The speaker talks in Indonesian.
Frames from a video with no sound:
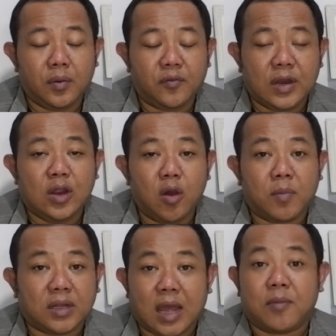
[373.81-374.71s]
video
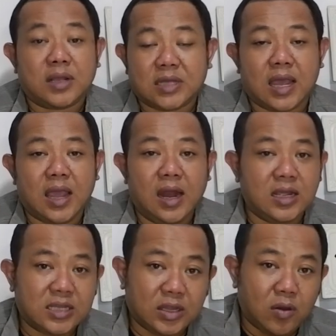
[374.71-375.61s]
pertama saya
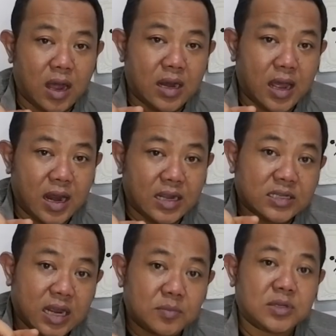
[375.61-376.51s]
di situ ada
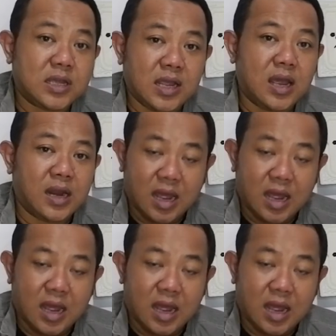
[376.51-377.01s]
deskripsinya.